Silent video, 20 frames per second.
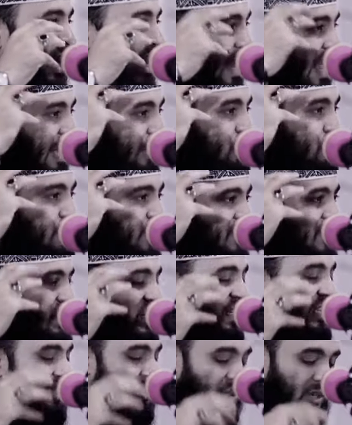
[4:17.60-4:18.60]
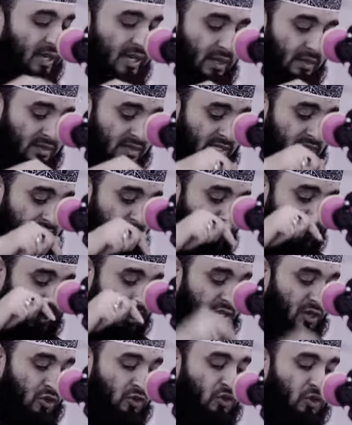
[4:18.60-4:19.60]
আল্লাহ এত বেশি দিয়েছিল এটা
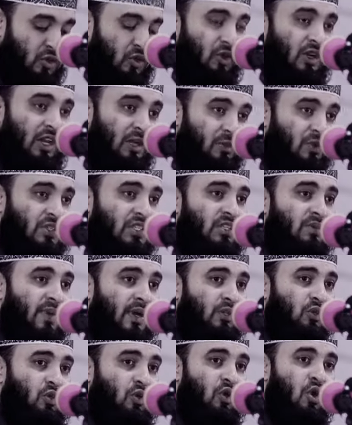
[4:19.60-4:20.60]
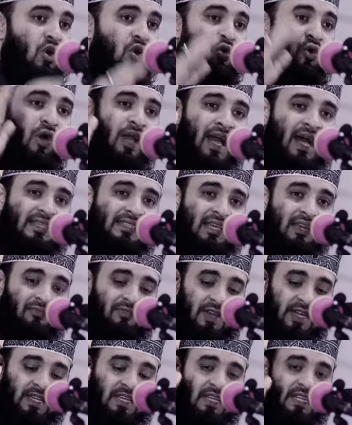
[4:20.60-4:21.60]
জামিনে নজর করলে বুঝতে পারত কয় হাজার
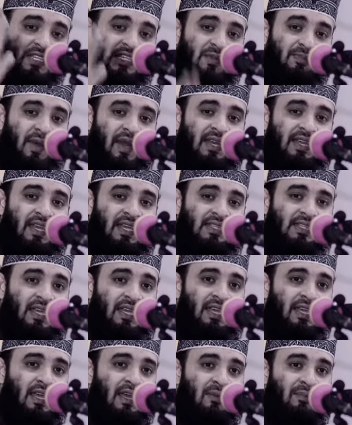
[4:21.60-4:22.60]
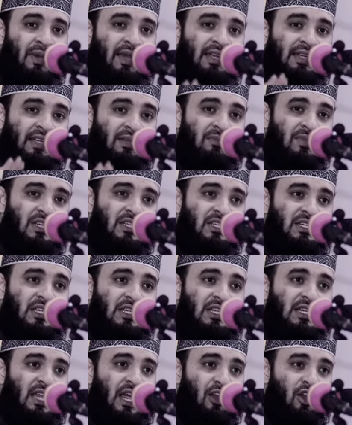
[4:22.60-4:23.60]
ফিট নিচে পানি আছে পানিটা
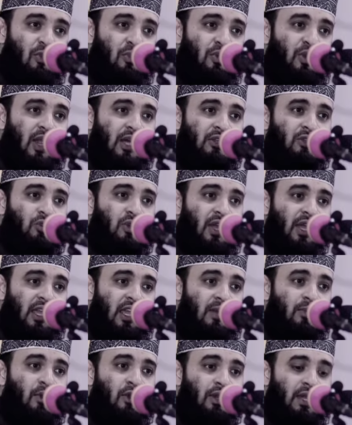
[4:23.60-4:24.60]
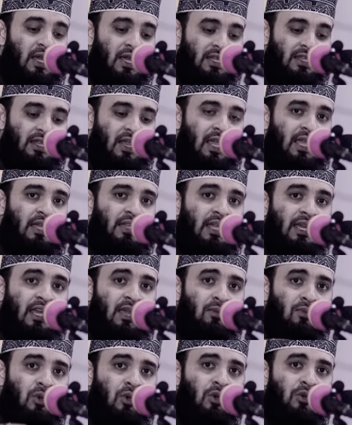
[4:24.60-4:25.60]
মিষ্টি না লবণাক্ত না কেমন দেখে
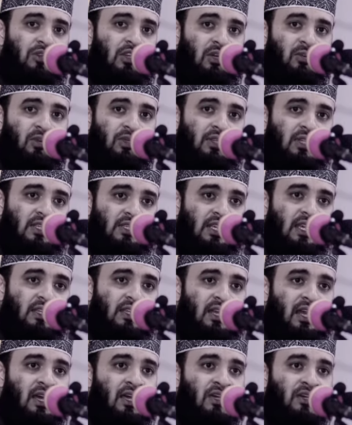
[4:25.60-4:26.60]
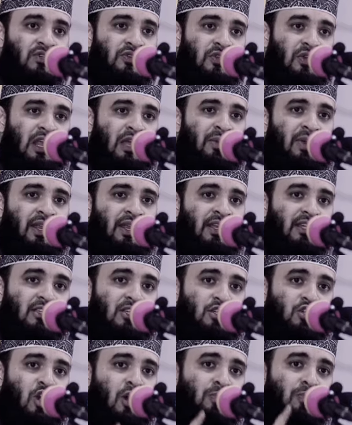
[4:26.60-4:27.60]
দেখে মুহূর্তের মধ্যে সাইদেনা সোলাইমানের
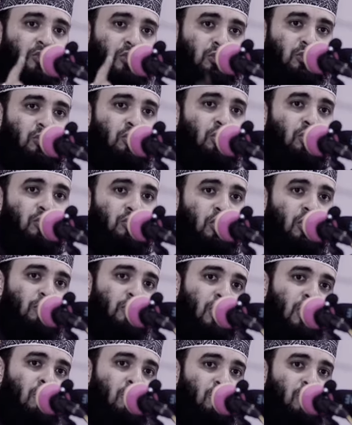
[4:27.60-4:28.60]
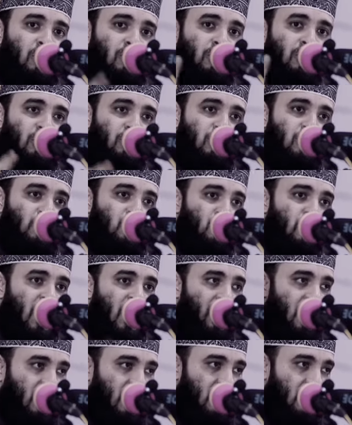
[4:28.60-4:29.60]
কাছে সব তথ্য সরবরাহ করে দিত কন
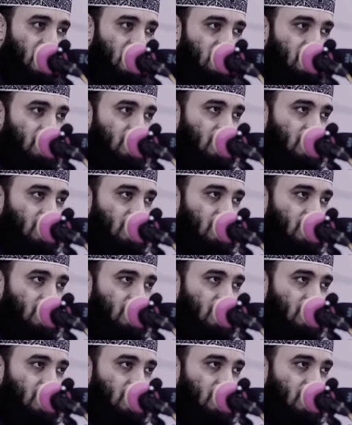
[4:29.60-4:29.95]
সুবাহান আল্লাহ